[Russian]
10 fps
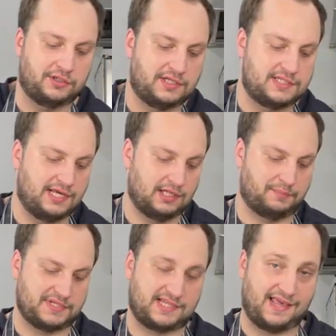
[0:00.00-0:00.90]
это дело
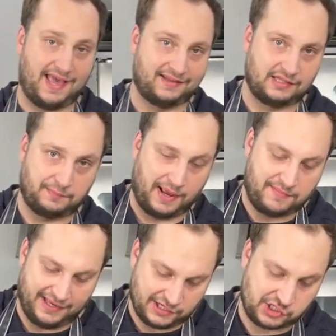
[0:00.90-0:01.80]
постоянно
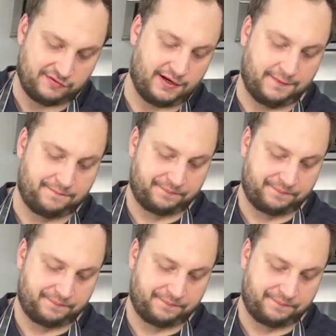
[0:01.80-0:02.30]
помешивая,